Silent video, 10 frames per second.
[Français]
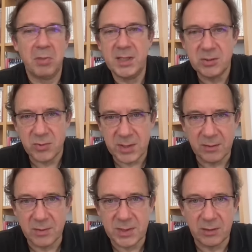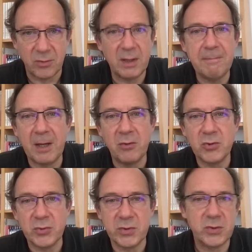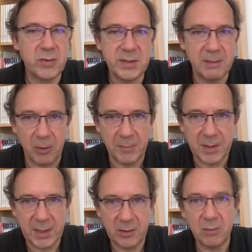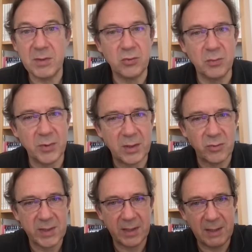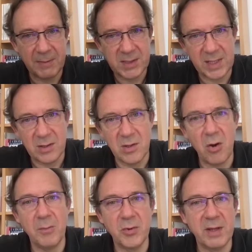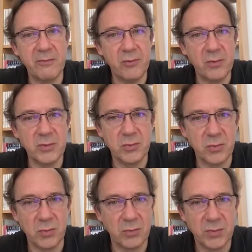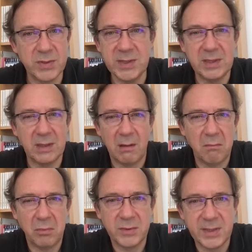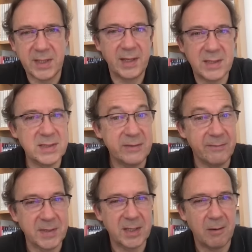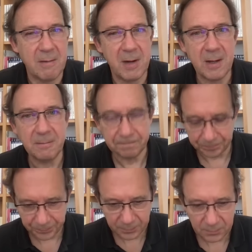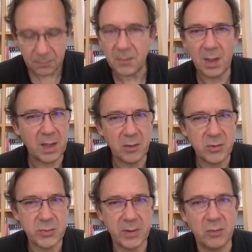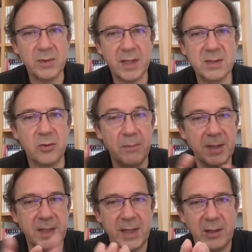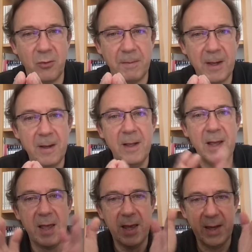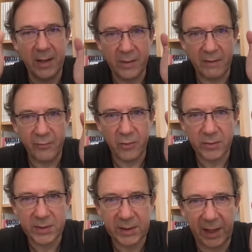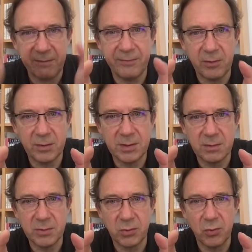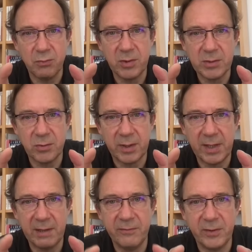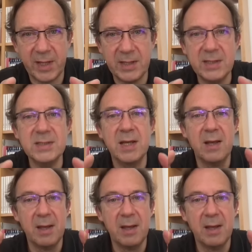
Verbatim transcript: Qu'est-ce que ça donne 5 degrés Pas grand-chose en soi, c'est le premier décan, mais tout le monde est concerné parce qu'il y a énorme d'influence tout au long du signe. Hein. c'est dégressif, mais c'est quand même là quel que soit le contexte, quand une planète est quelque part, elle a une influence très forte sur le point sur lequel elle focalise,